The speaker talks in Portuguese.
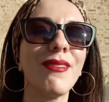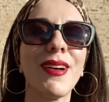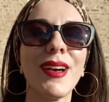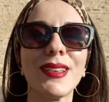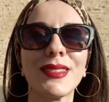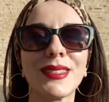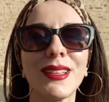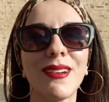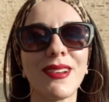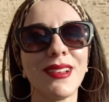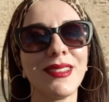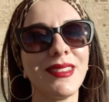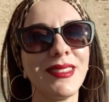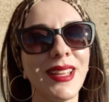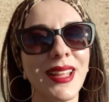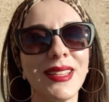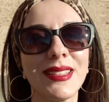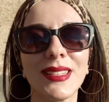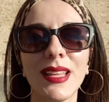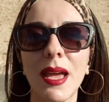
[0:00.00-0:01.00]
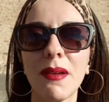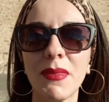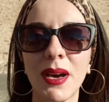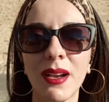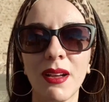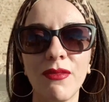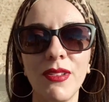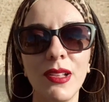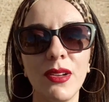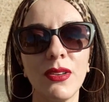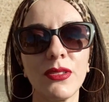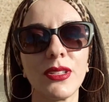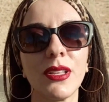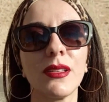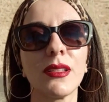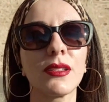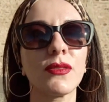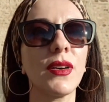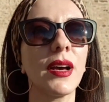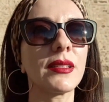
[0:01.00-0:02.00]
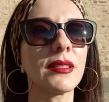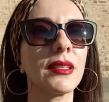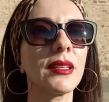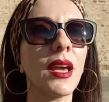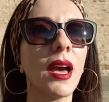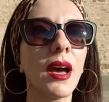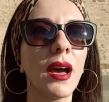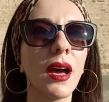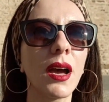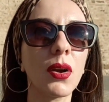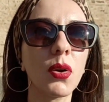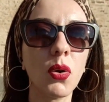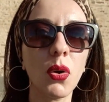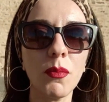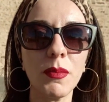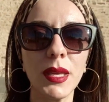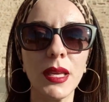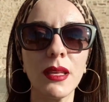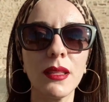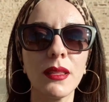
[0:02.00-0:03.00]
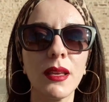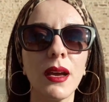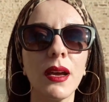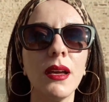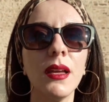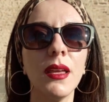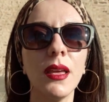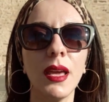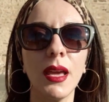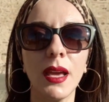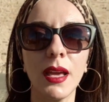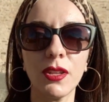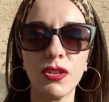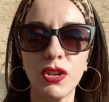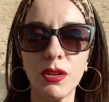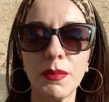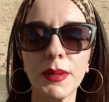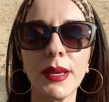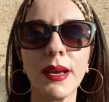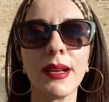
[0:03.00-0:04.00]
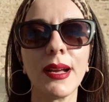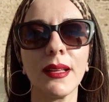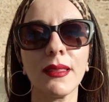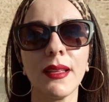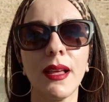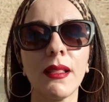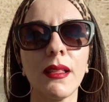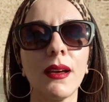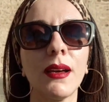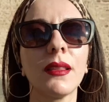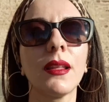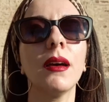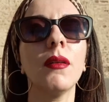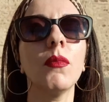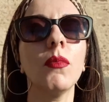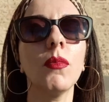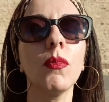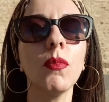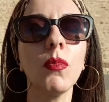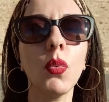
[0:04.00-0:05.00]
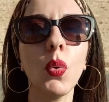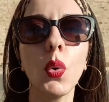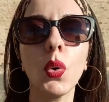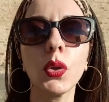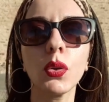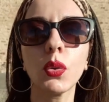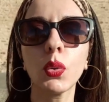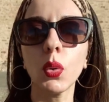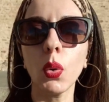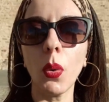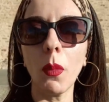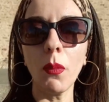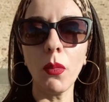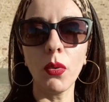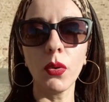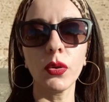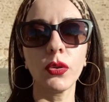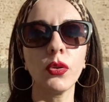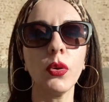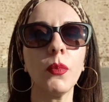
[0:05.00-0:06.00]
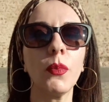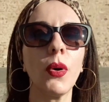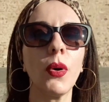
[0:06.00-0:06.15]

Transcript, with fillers: O restaurante deles é maravilhoso. Eles fazem a comida é, típica catalana muito, muito